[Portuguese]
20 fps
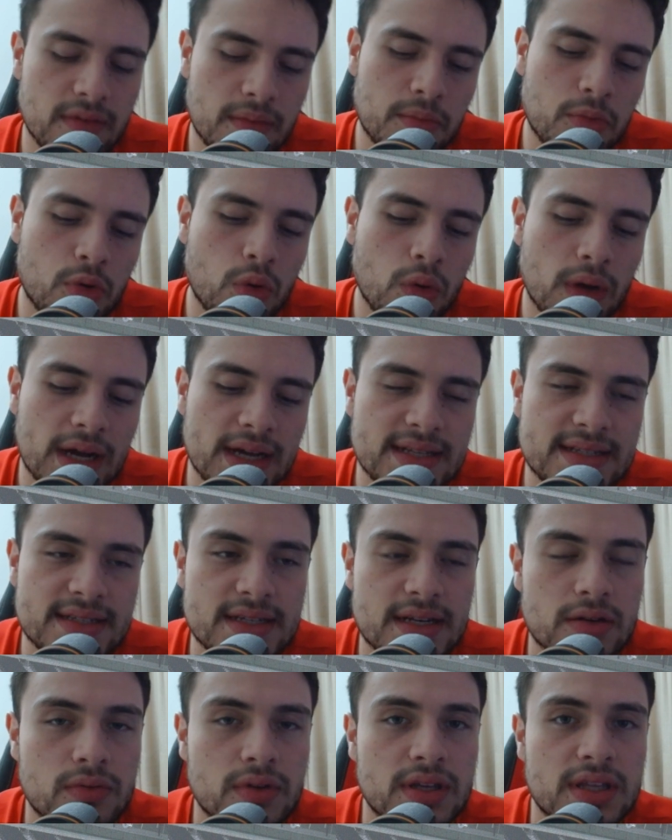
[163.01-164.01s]
Vamos colocar
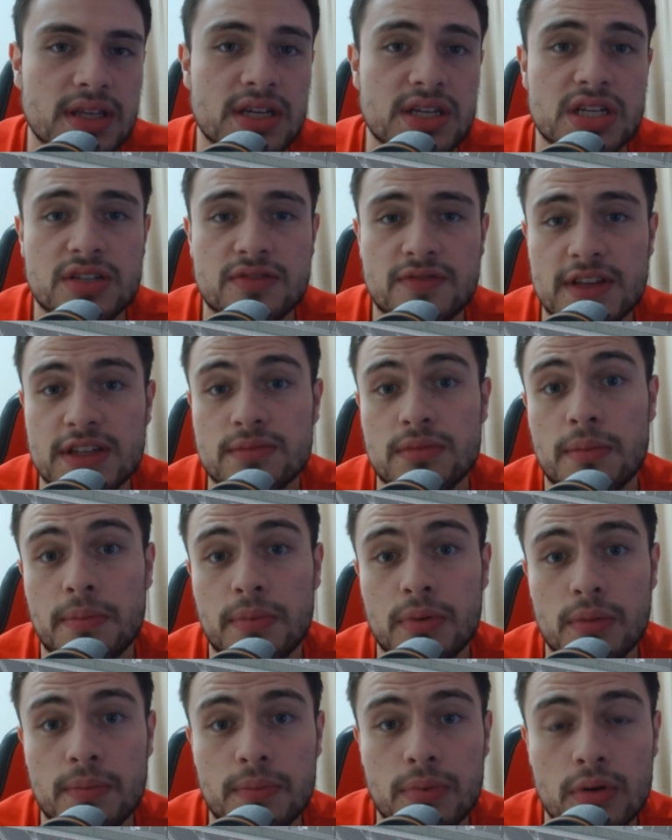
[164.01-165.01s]
certo aqui, a gente fez uma
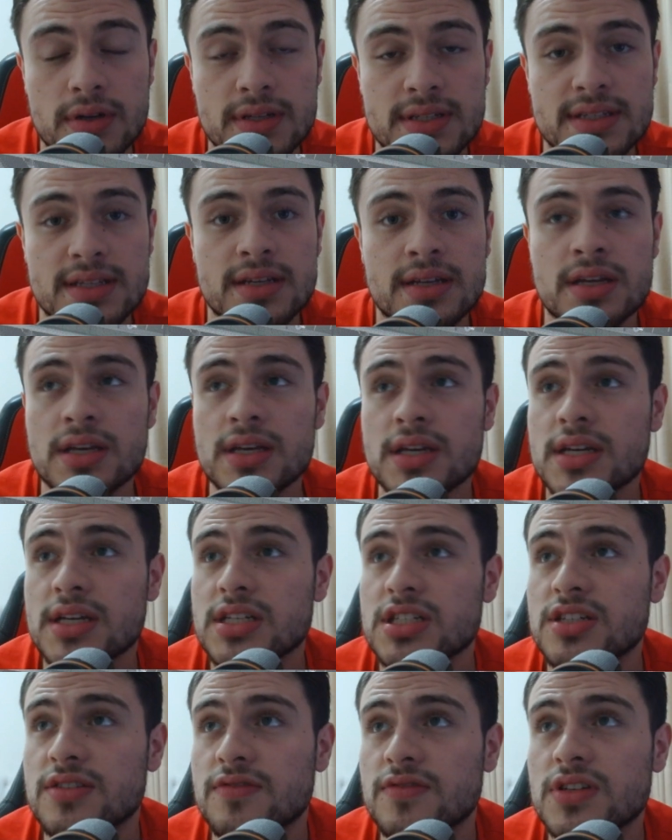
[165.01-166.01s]
proposta
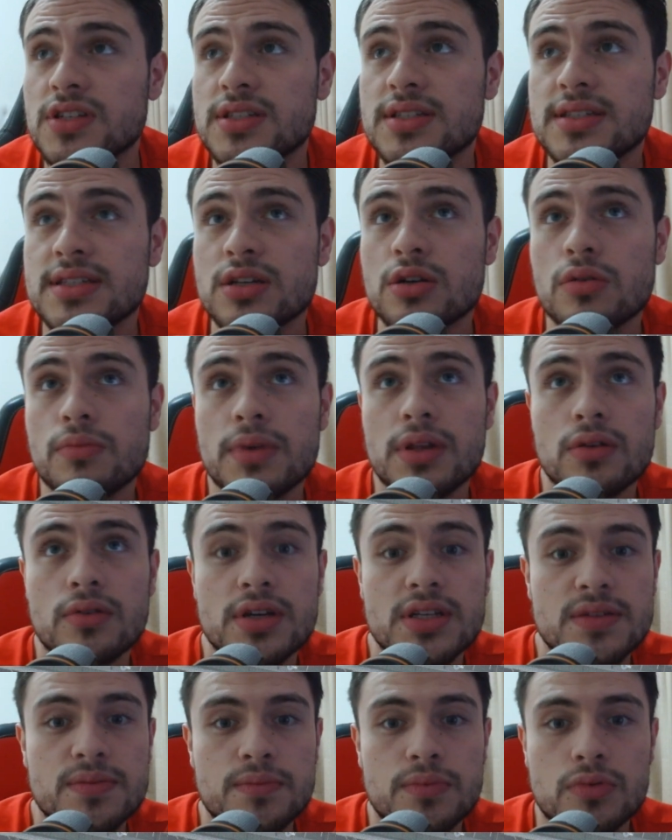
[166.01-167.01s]
de 25
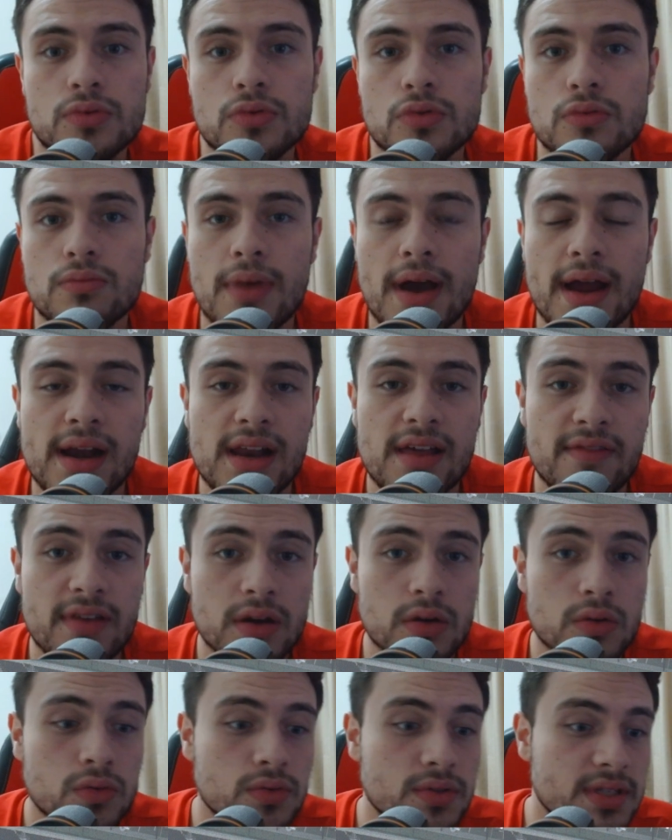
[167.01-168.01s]
milhões para o Bayer
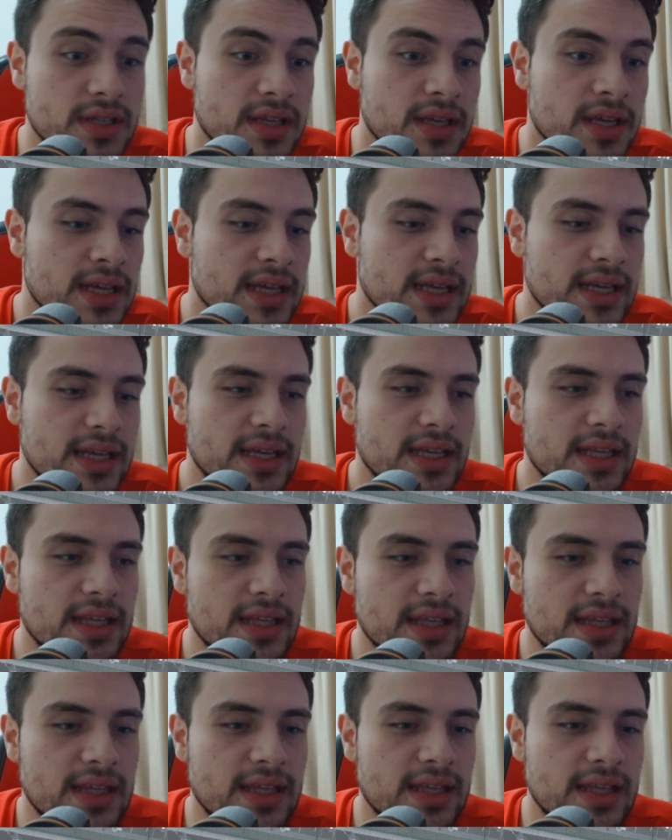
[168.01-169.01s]
Leverkusen.
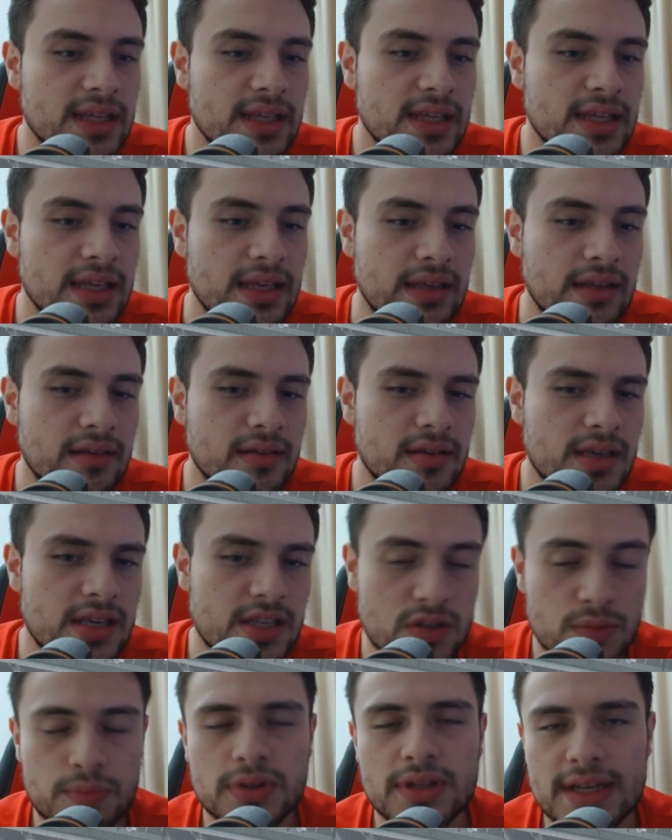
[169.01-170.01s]
E
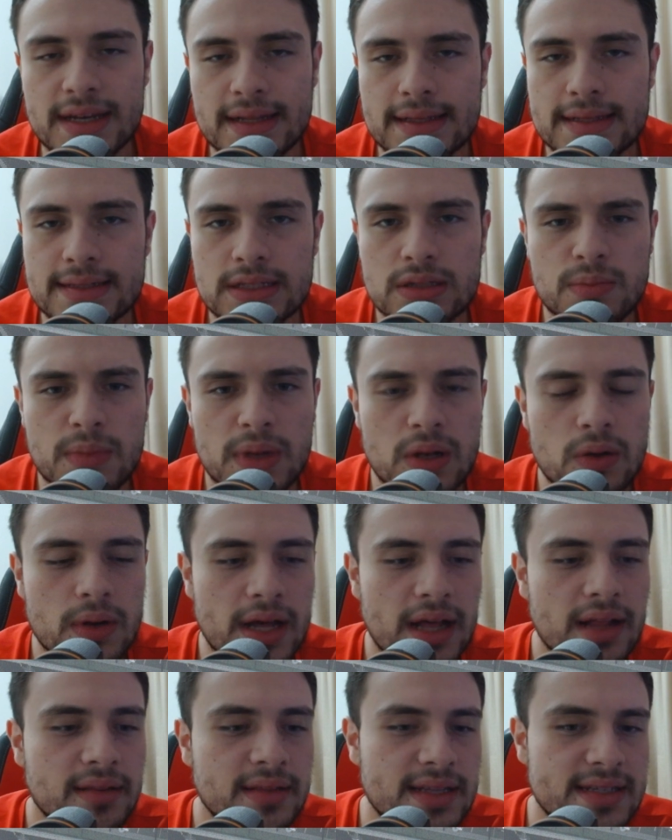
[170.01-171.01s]
isso poderia ter sido
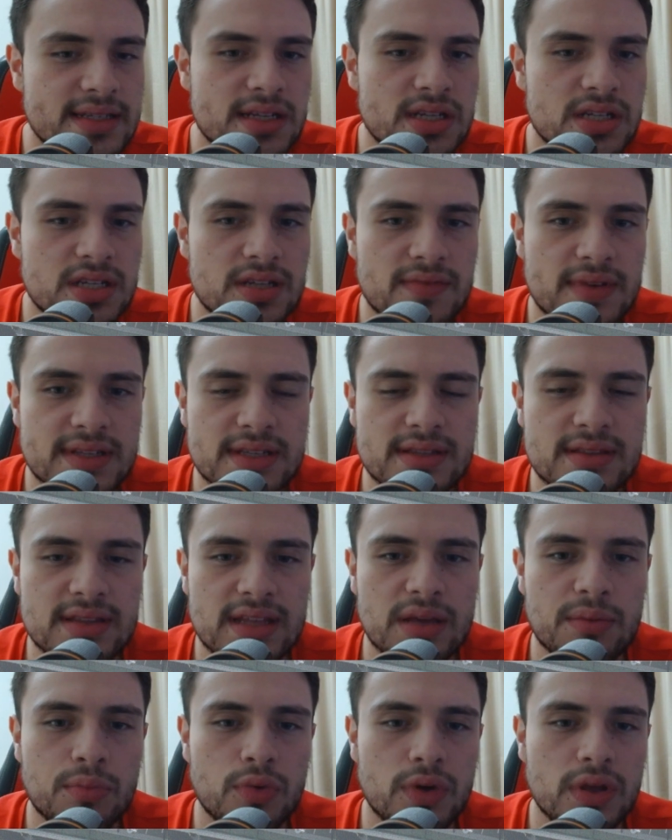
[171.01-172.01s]
melhorado, né? Se a gente tivesse
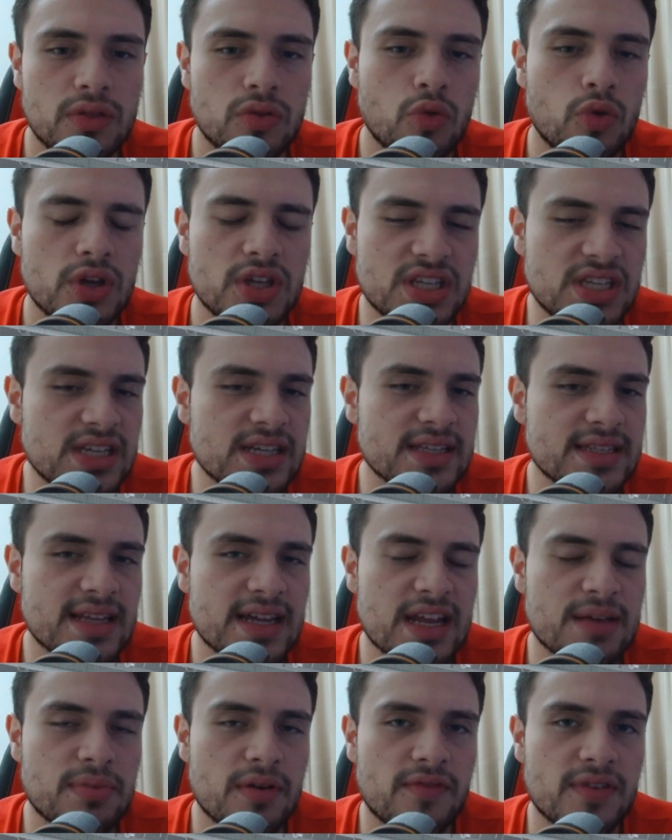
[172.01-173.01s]
tempo, em dois dias
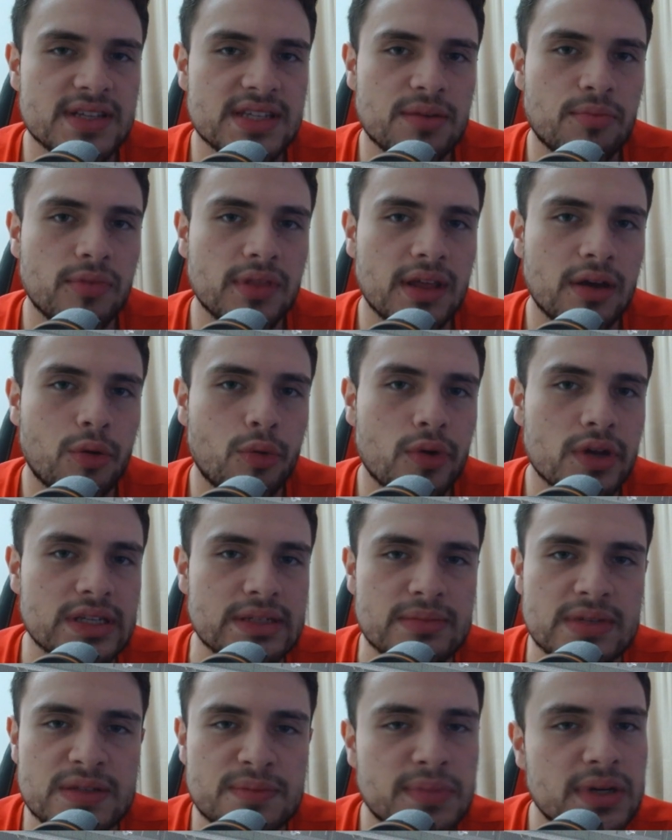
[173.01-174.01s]
daria para fazer muita coisa,
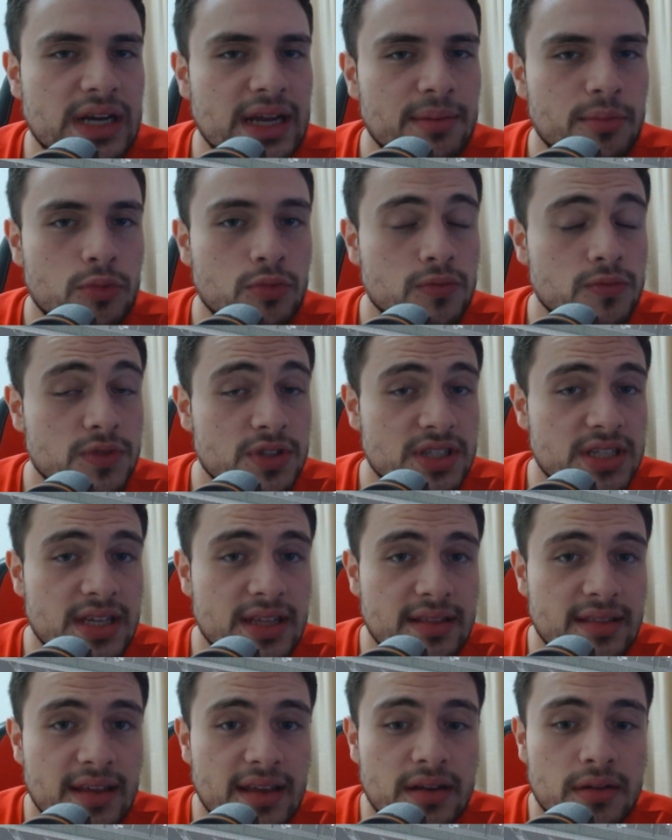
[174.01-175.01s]
mas perdemos um dia
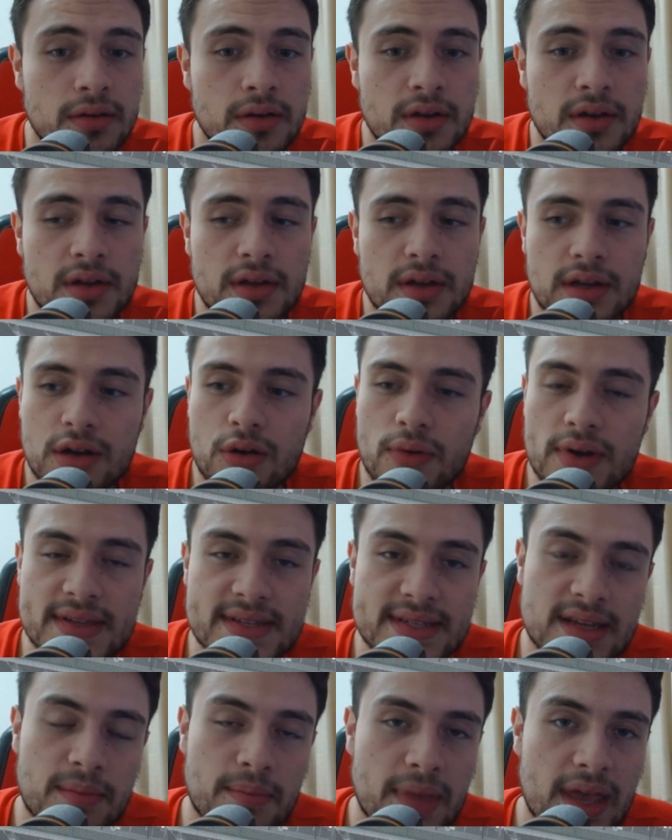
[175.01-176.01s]
inteiro com
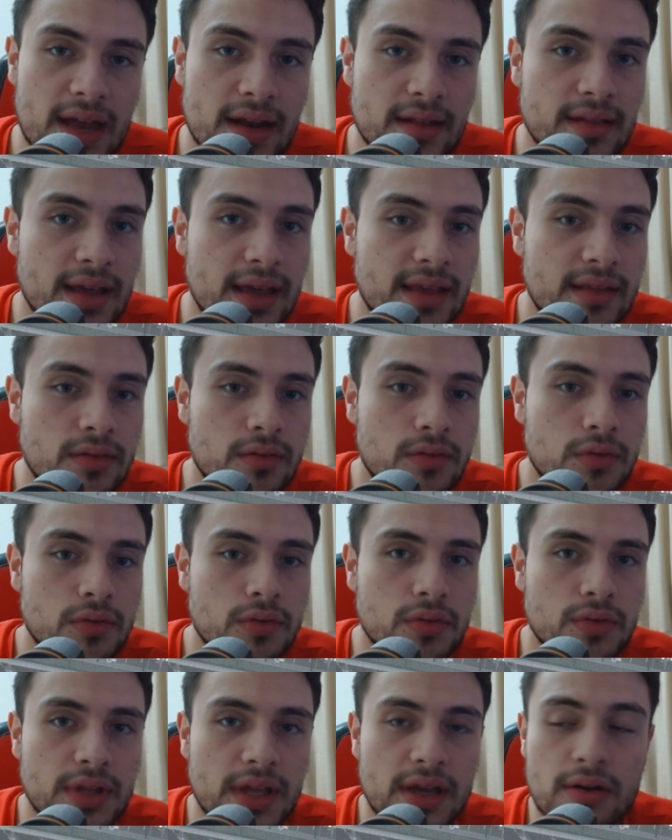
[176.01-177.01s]
essa merda aí
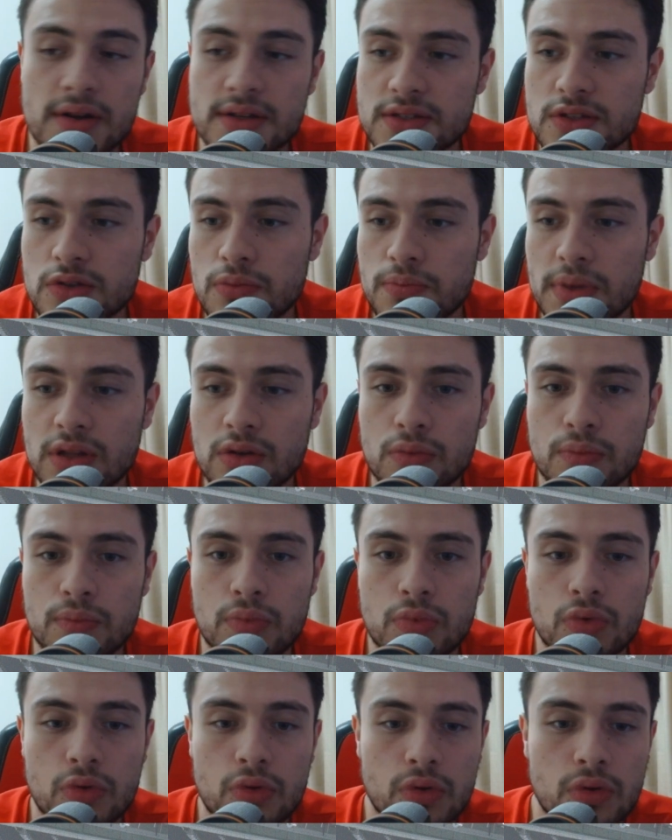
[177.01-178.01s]
do negócio do Pedro
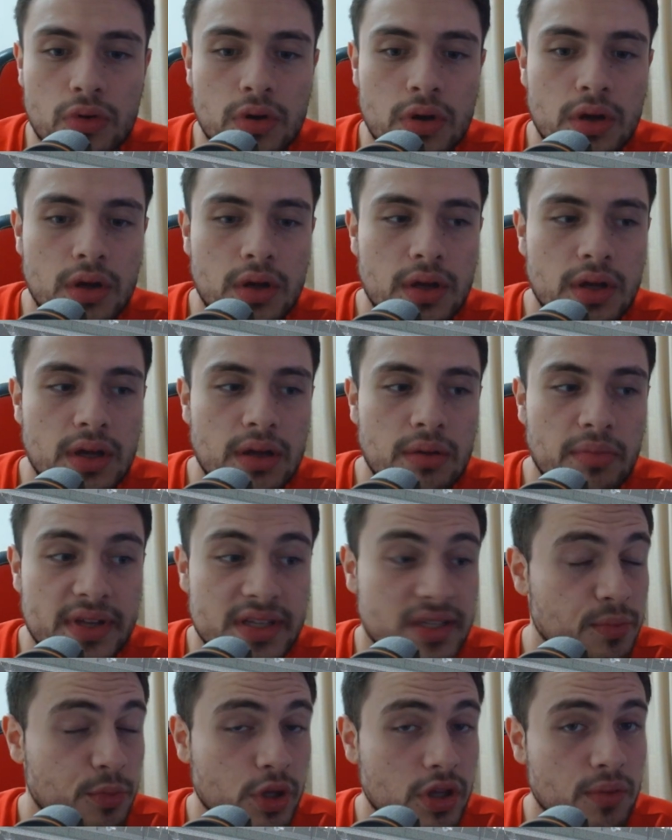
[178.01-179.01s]
Porro.
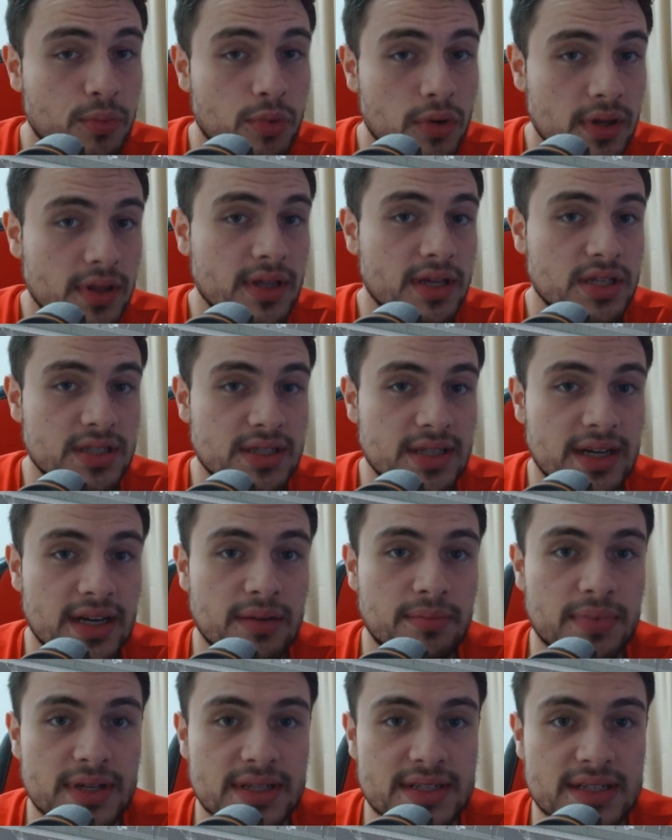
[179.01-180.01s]
Mas é muito importante, tá,
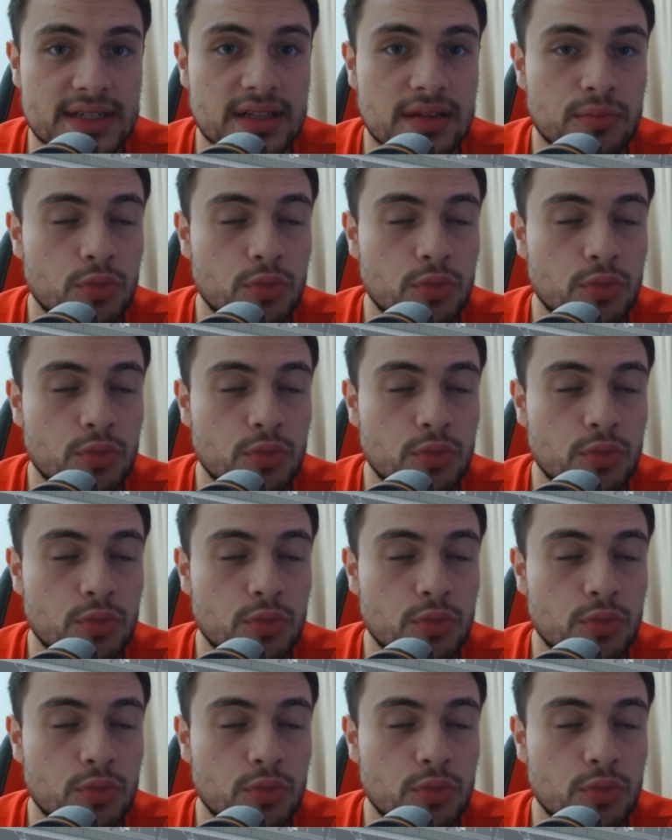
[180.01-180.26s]
rapaziada?